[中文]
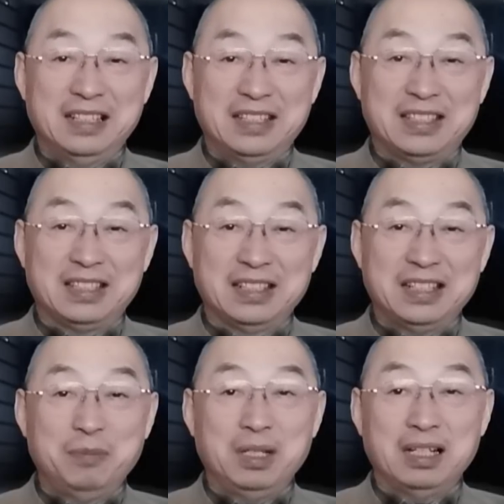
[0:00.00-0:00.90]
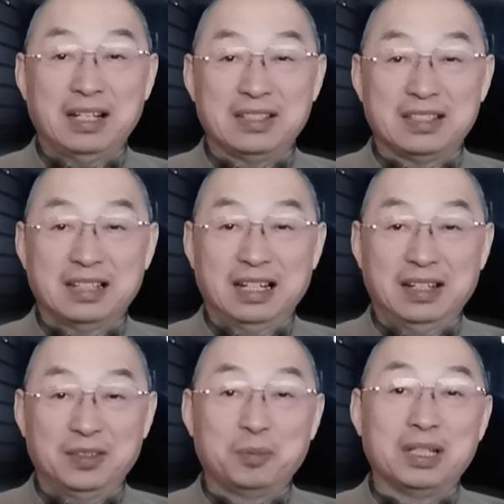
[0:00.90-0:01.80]
这些词、这些敏感词
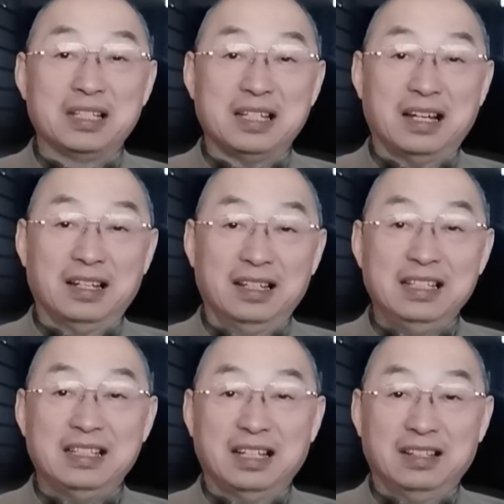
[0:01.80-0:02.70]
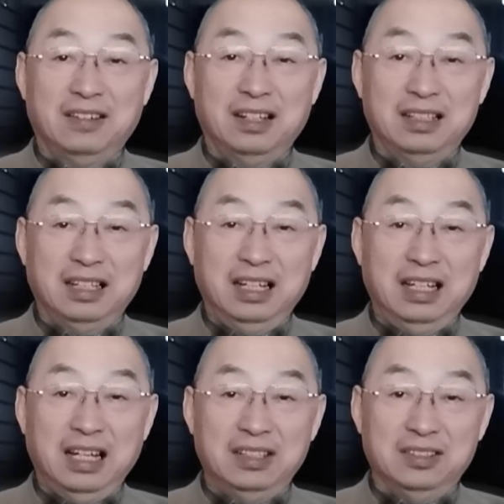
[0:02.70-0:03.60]
啊都不能讲了，一讲的话，这个
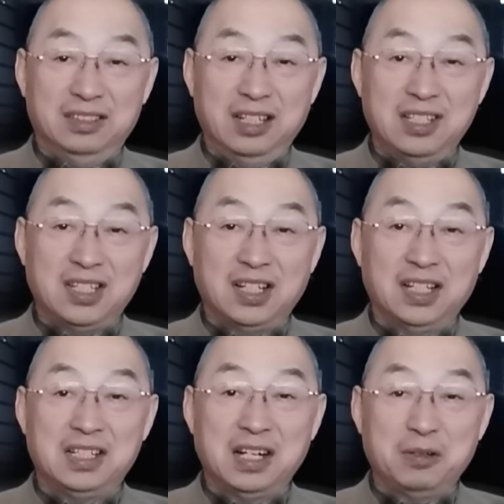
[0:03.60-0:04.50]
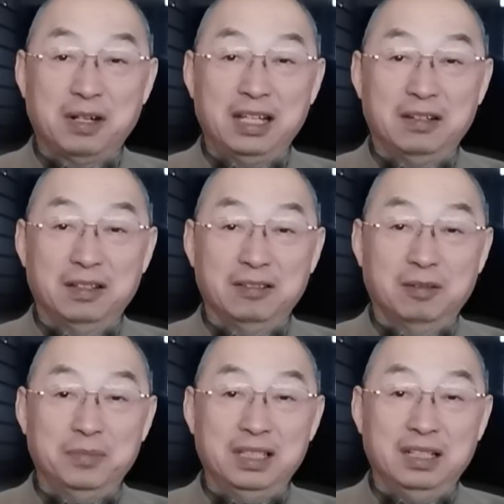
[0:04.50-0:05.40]
AI 就侦测侦出来以后呢，
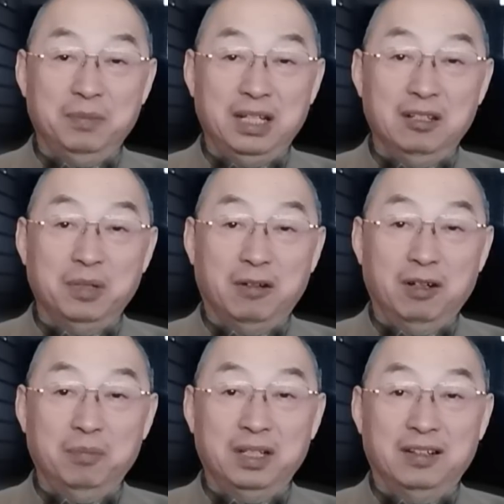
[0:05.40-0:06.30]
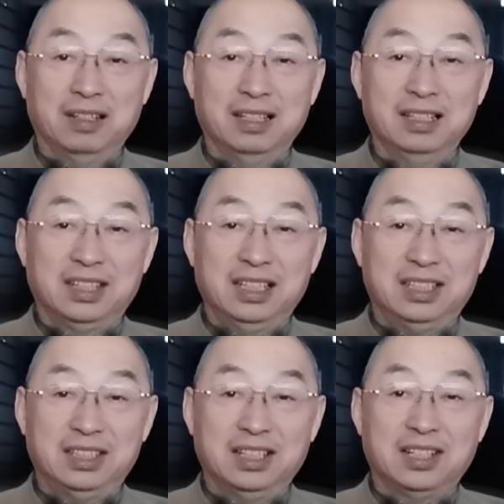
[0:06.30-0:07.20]
我们的影片又被黄标了，所以
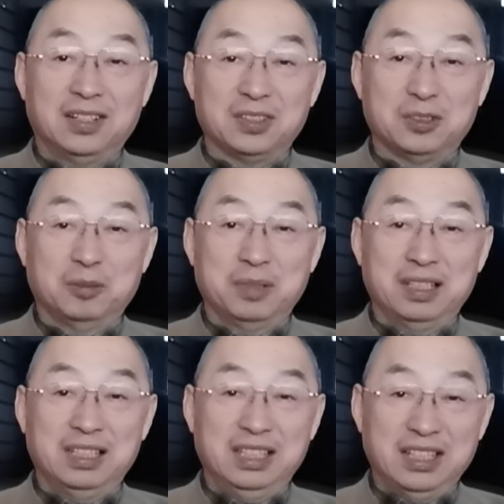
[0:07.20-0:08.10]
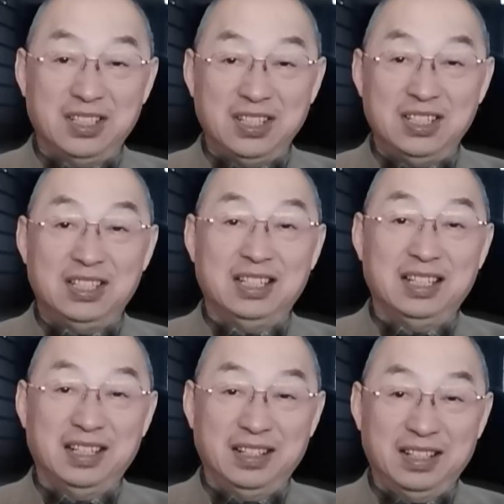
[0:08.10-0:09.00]
只能告诉我们一个信
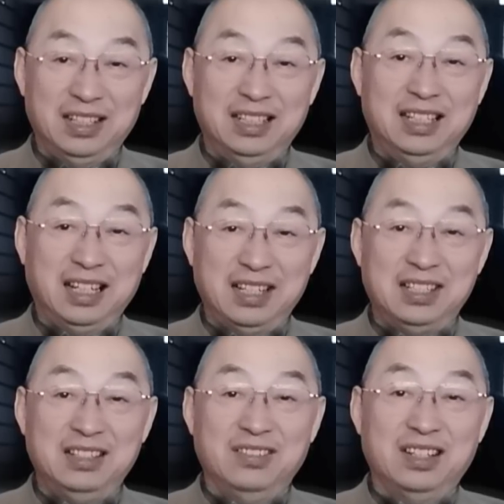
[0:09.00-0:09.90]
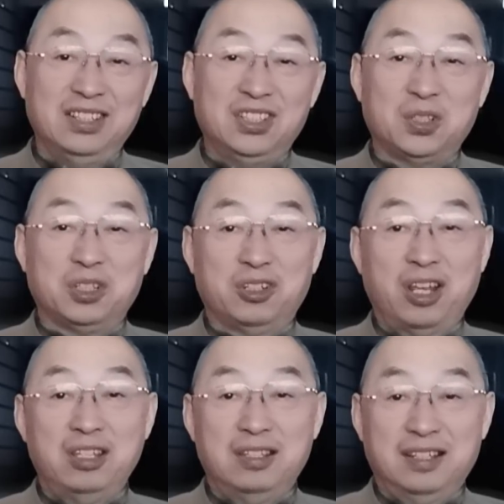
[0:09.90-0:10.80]
息：那个新闻就是
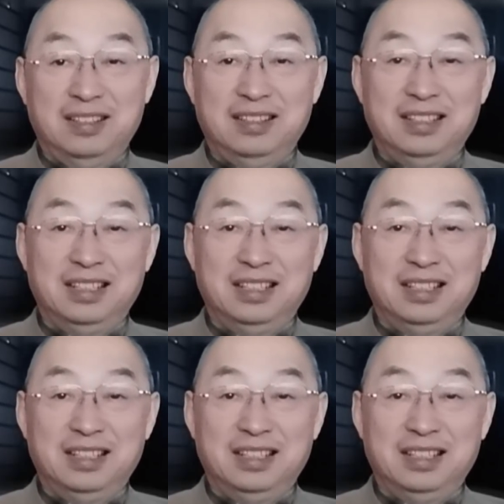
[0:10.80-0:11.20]
真的，